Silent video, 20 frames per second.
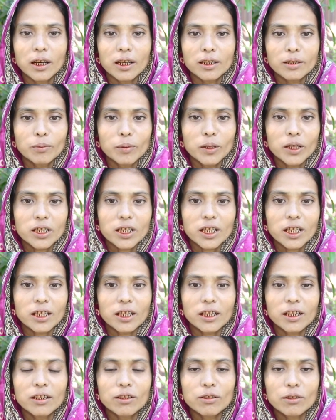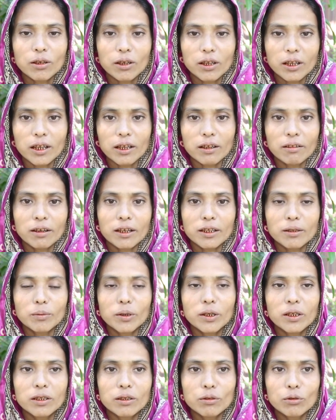হাজব্যান্ডের সাথে কিছু হয় নাই
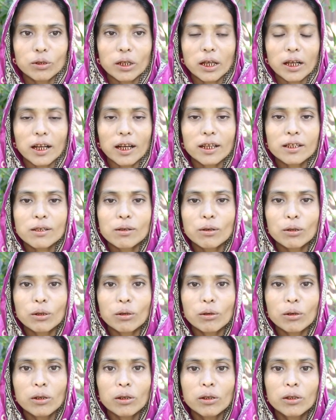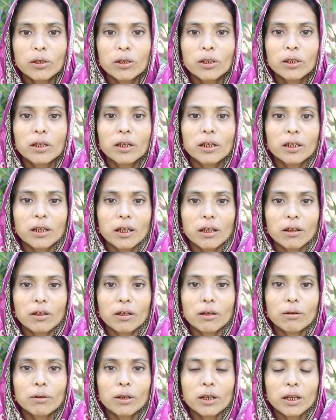হাজব্যান্ড জুতার কাজ করতো তারা
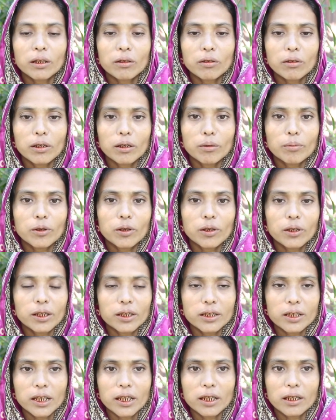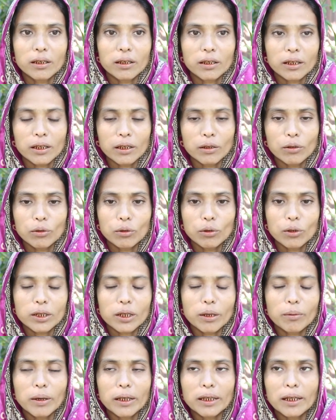হঠাৎ করে মনে হয় যে কি রোগ
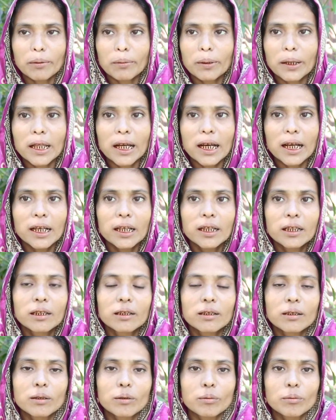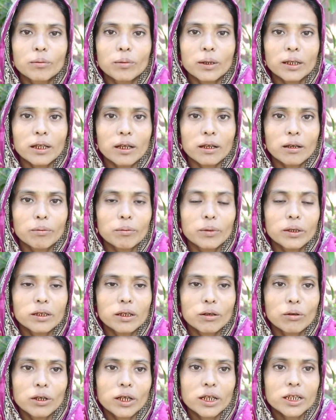হয়েছে মাথা ব্যথা ব্যথার
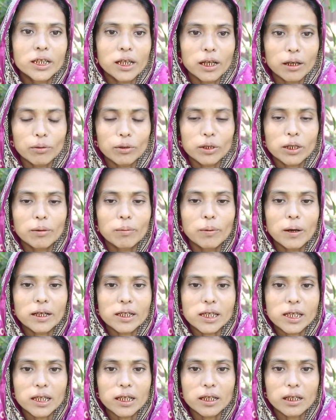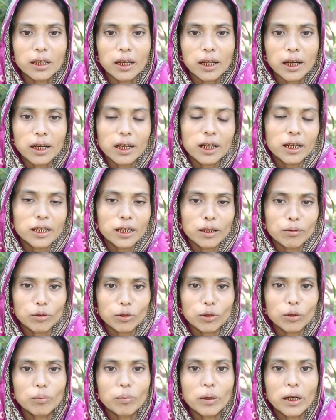মাঝে অনেক টাকা পয়সা ভাঙছি আর এক লাখ টাকার
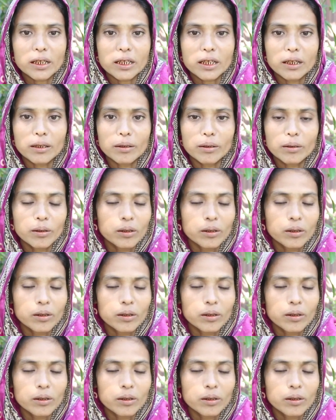মতন ভাঙছি